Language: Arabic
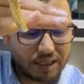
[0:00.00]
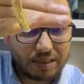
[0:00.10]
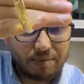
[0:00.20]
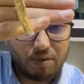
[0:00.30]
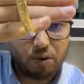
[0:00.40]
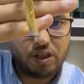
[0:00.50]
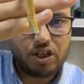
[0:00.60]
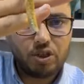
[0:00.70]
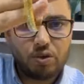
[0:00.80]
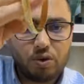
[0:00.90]
هي
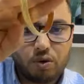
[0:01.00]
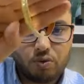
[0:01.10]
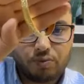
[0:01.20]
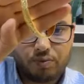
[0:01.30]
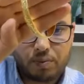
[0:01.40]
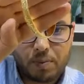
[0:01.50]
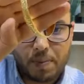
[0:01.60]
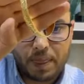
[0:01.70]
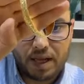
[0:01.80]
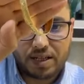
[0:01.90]
730 اورو
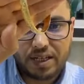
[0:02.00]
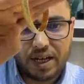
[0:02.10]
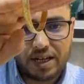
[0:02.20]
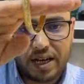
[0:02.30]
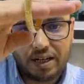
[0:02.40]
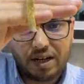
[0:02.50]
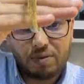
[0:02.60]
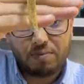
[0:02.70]
اختي هناء